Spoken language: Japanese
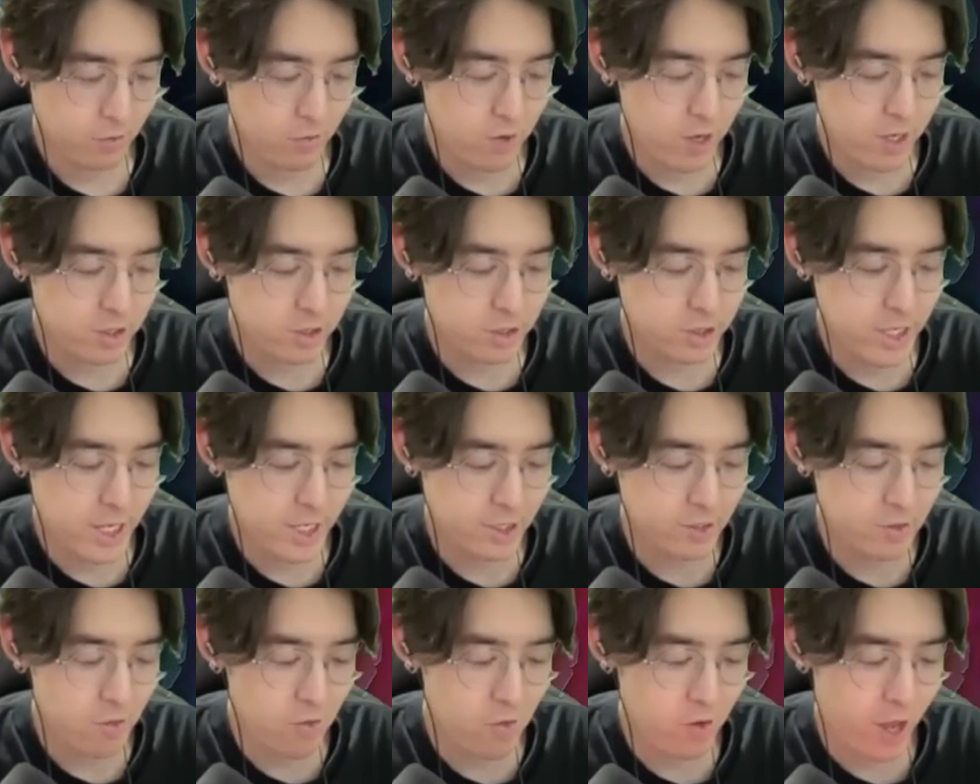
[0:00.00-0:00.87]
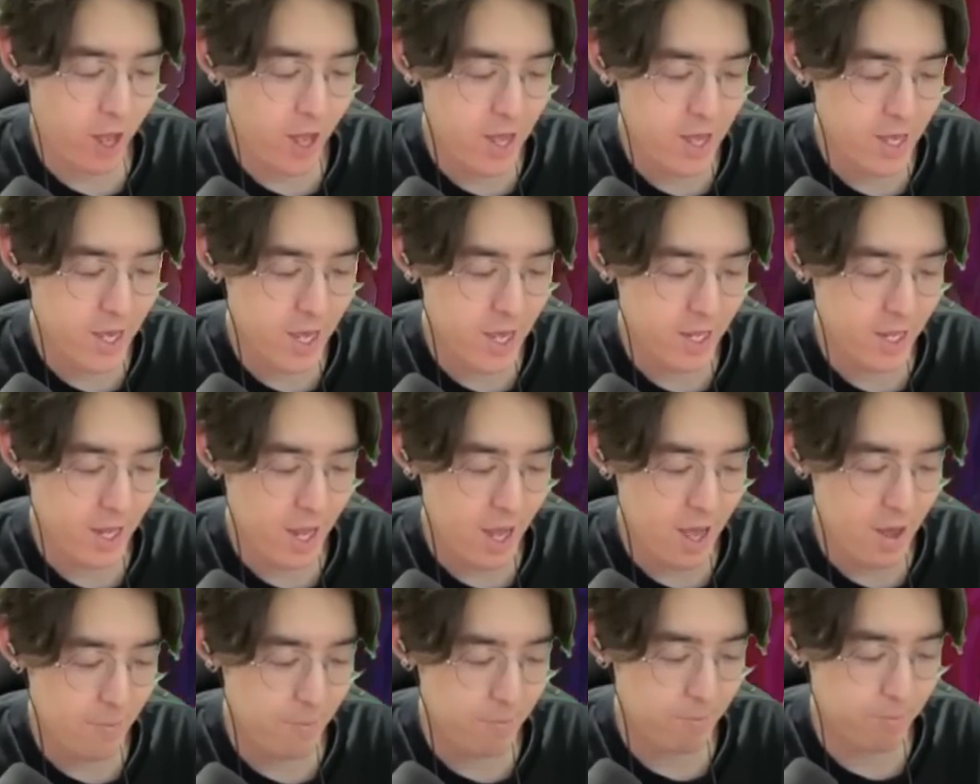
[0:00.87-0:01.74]
画の尺を考え
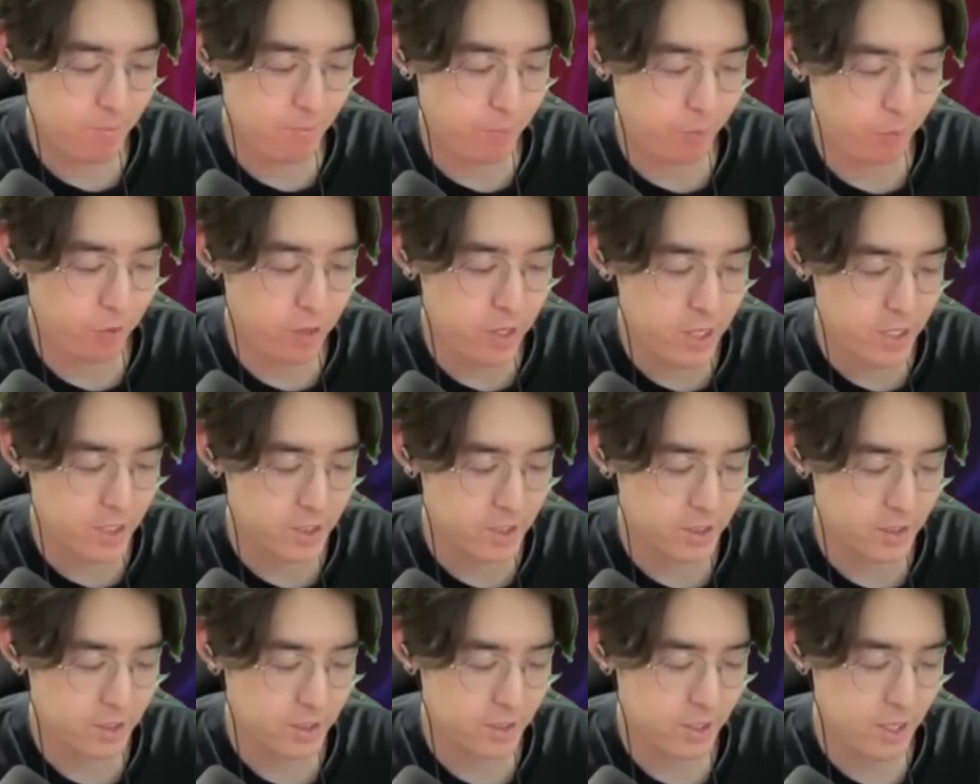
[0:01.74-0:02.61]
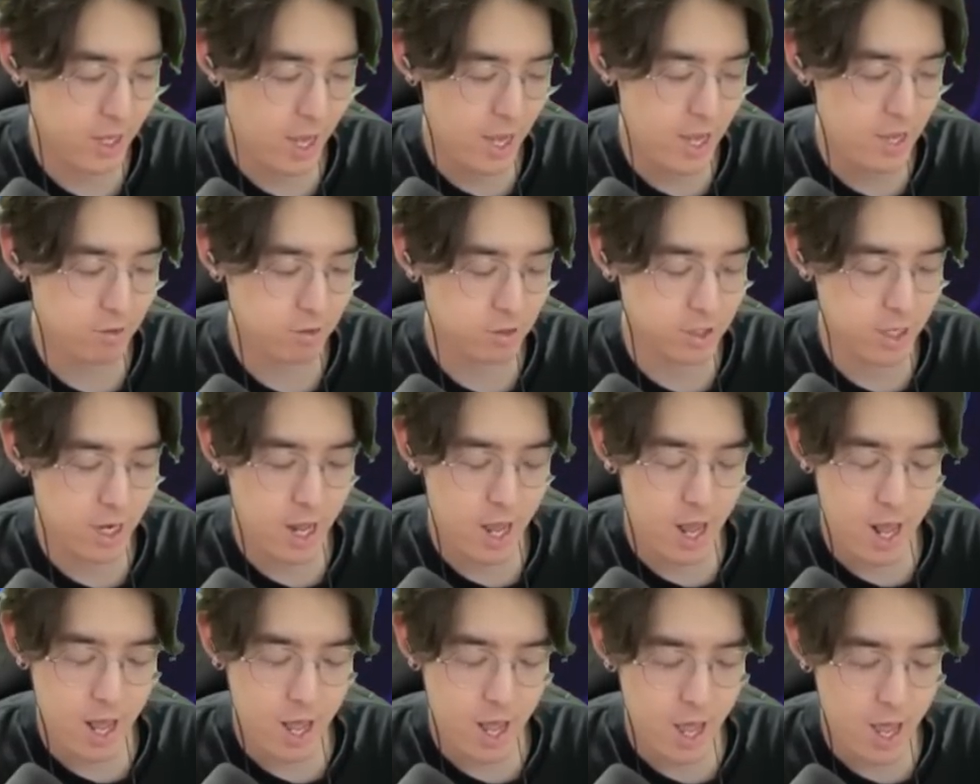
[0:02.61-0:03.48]
たボケですはいお疲
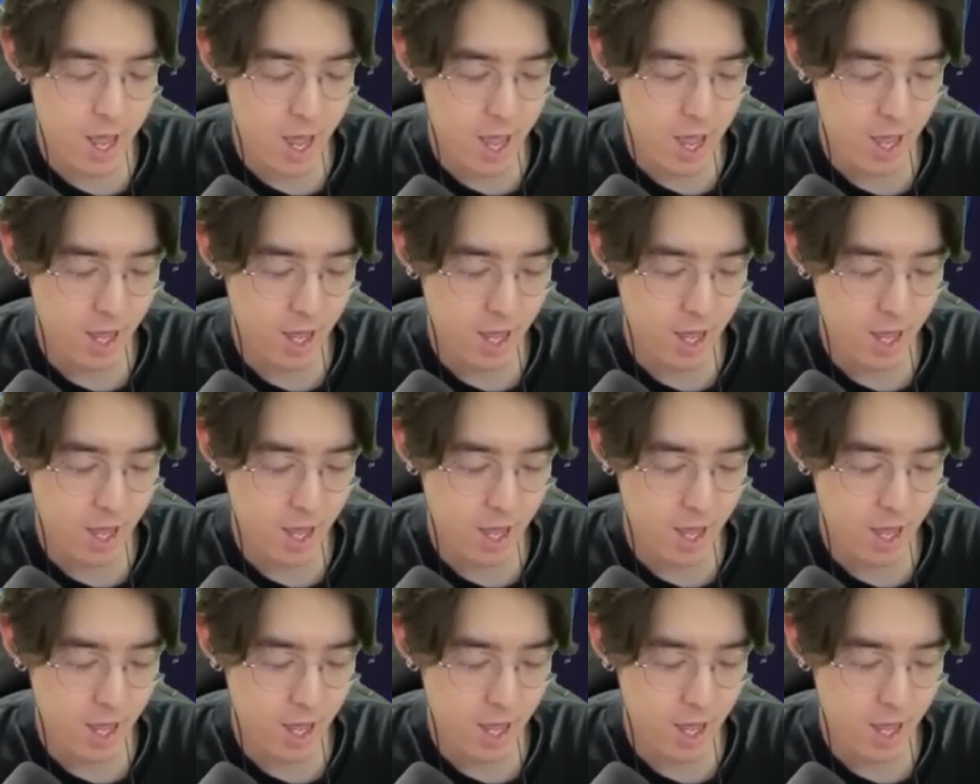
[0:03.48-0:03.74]
れ